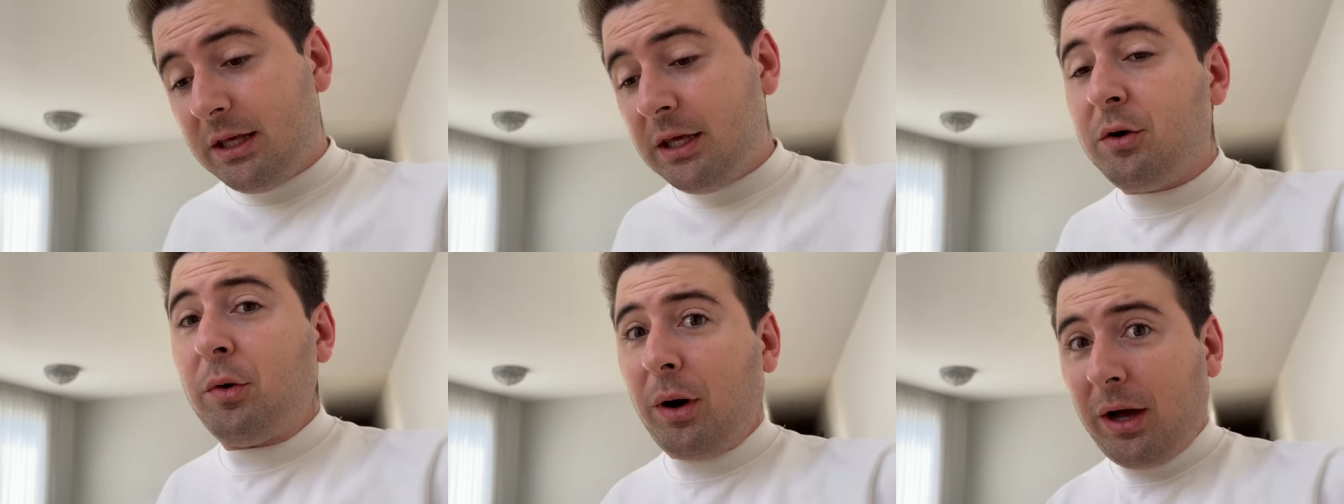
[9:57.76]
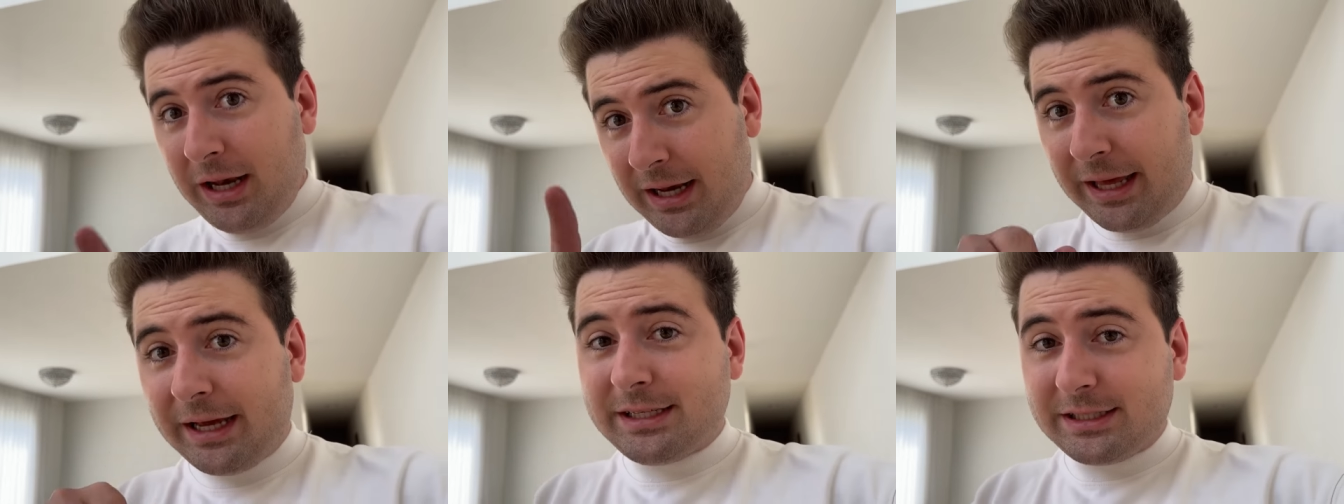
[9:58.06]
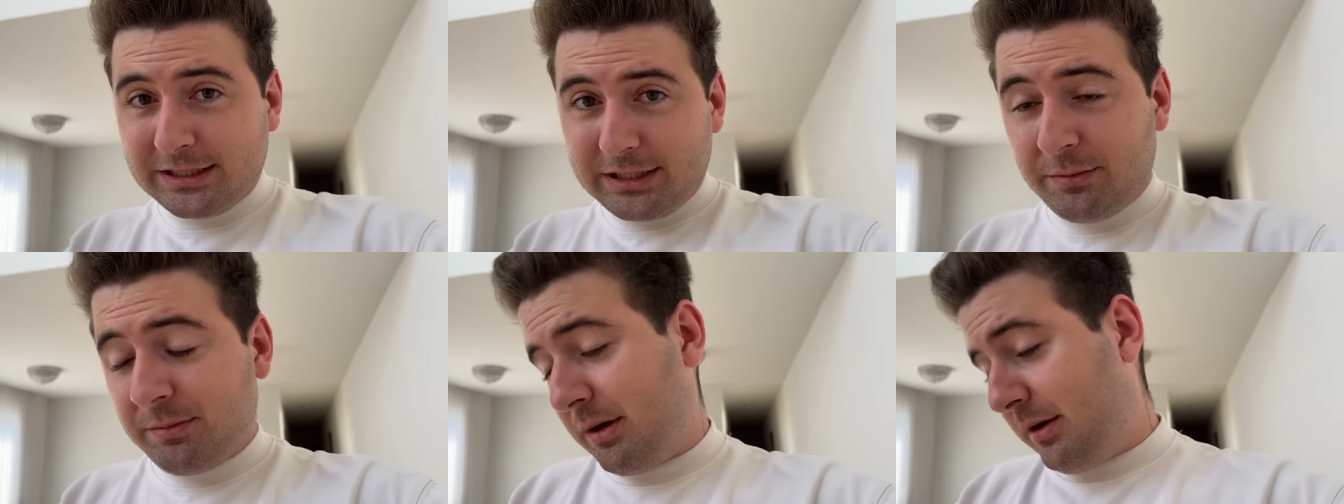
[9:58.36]
e com a
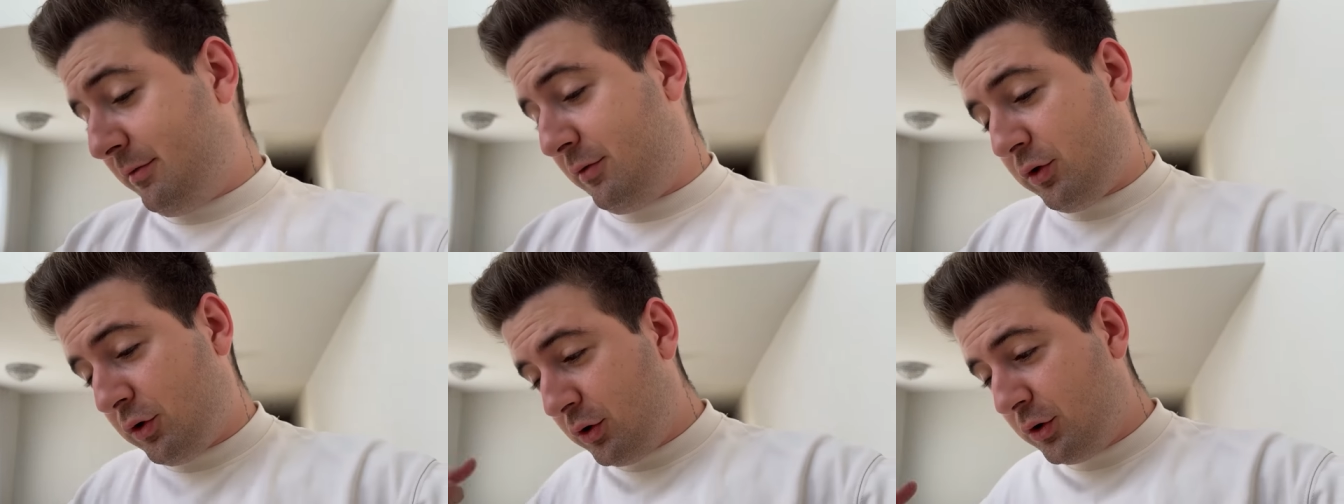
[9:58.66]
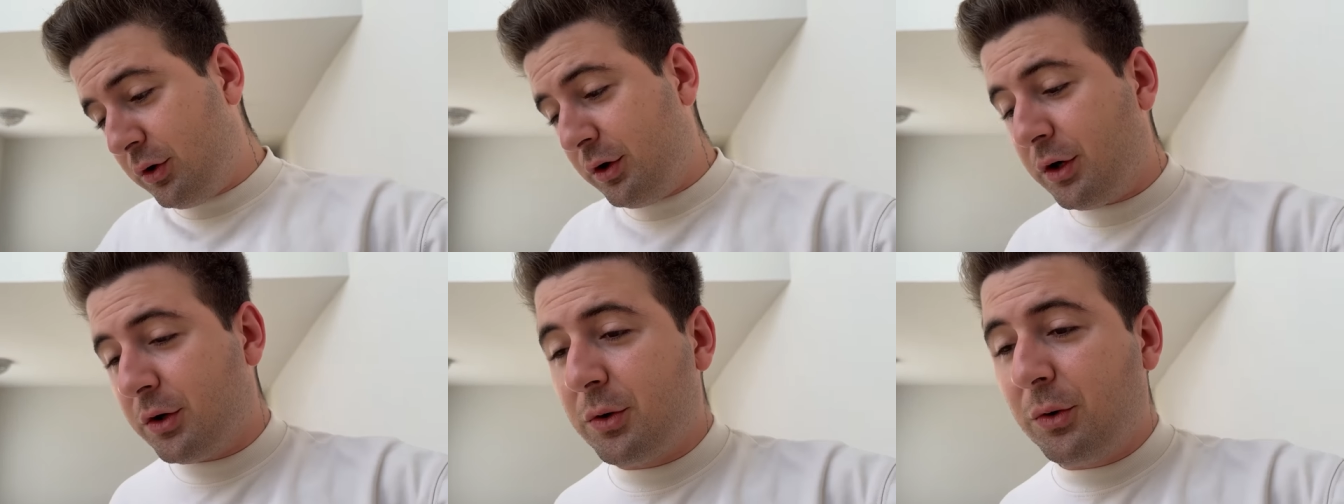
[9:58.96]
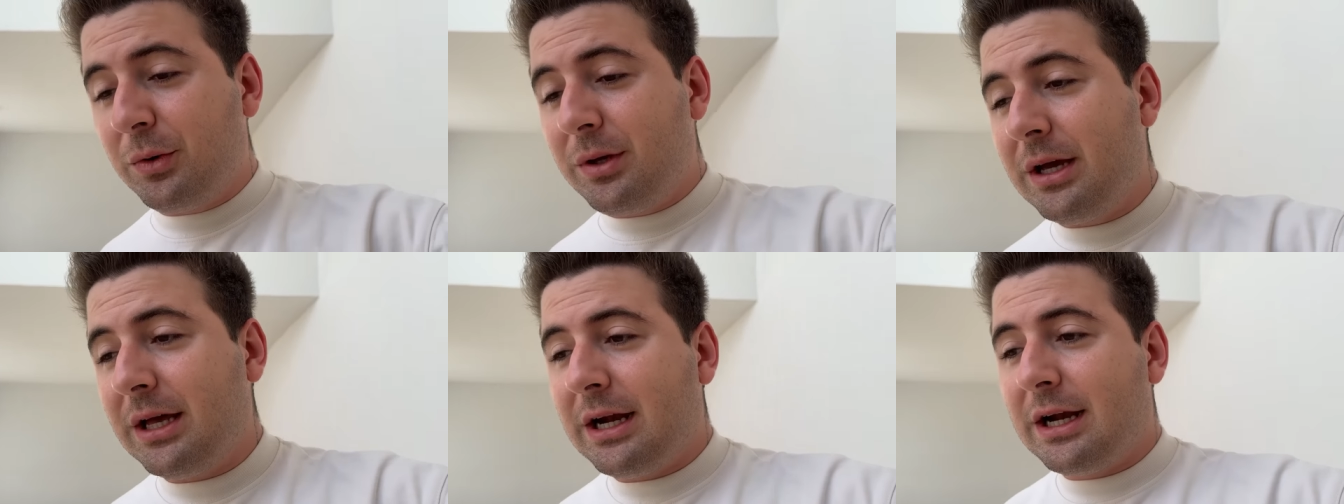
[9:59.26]
Alexa também. Vou
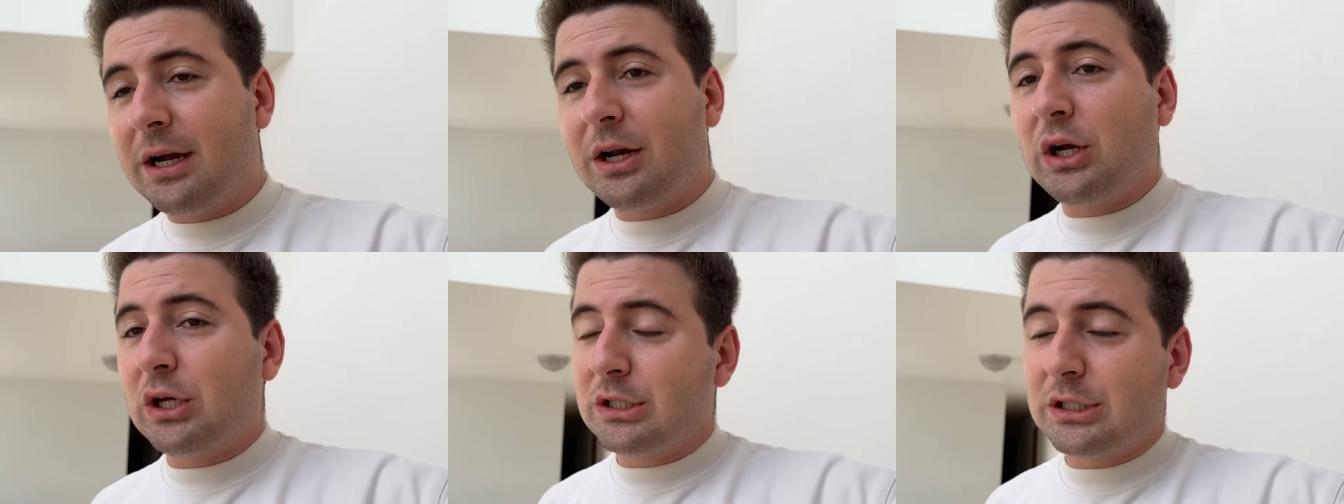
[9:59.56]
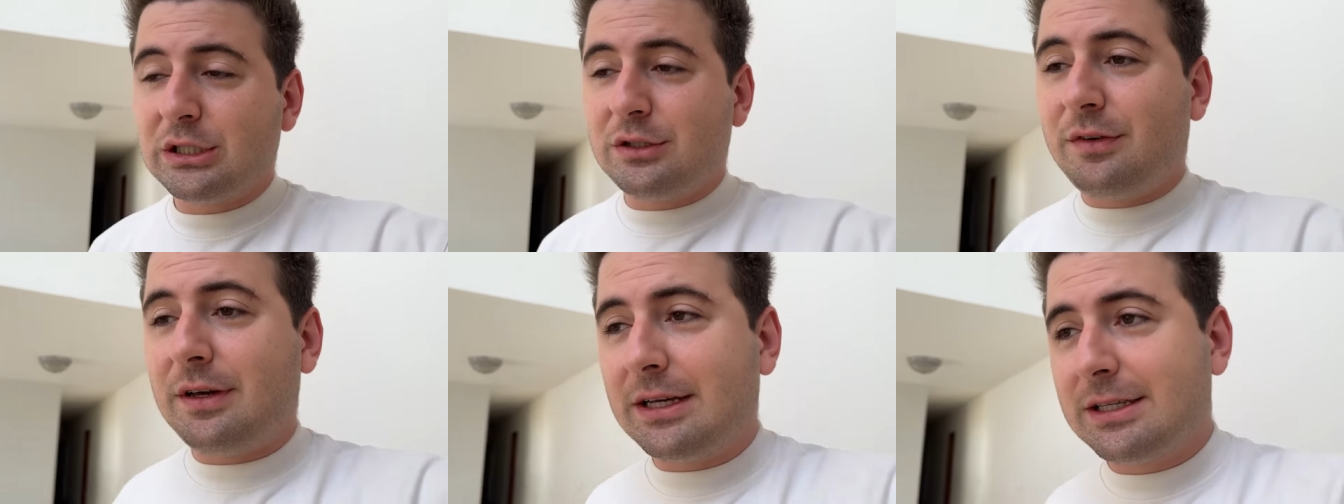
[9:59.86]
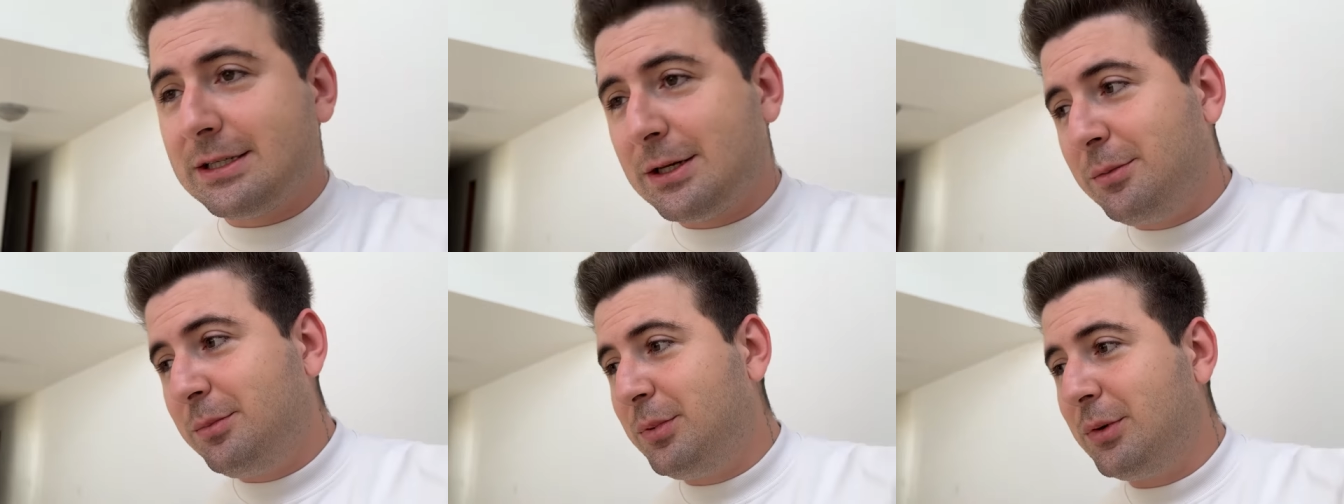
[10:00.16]
incluir ela na nossa diversão,